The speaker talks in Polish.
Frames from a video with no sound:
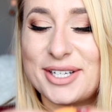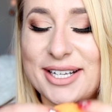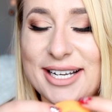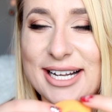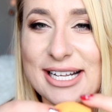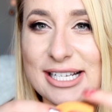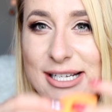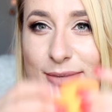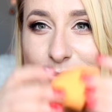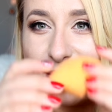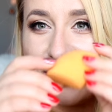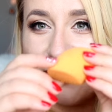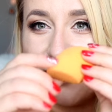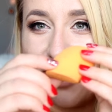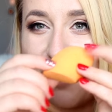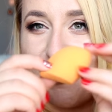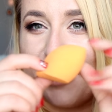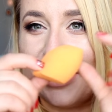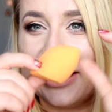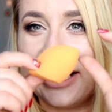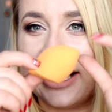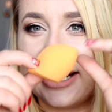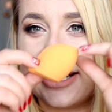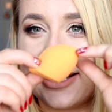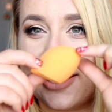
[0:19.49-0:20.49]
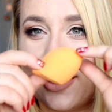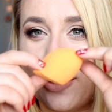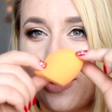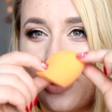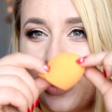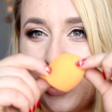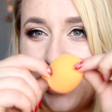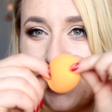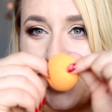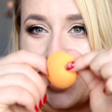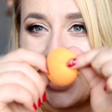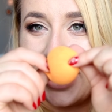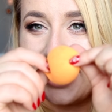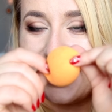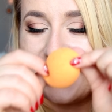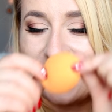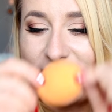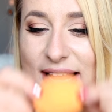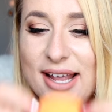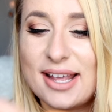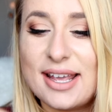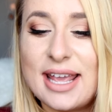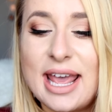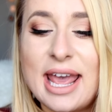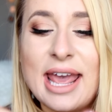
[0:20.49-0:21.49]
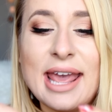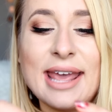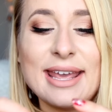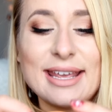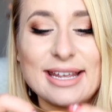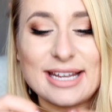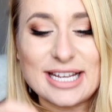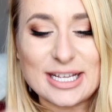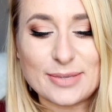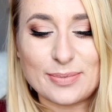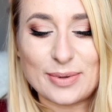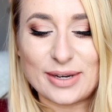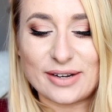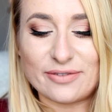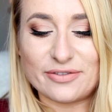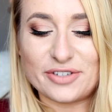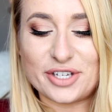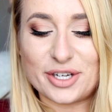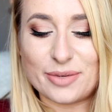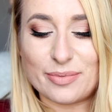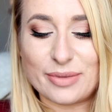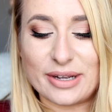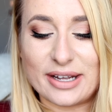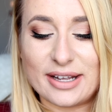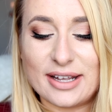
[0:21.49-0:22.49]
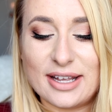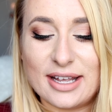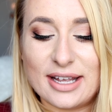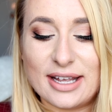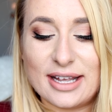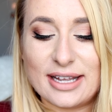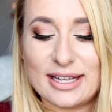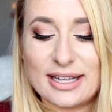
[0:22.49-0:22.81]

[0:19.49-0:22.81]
że razem z wami teraz ją dziś przetnę i sprawdzimy,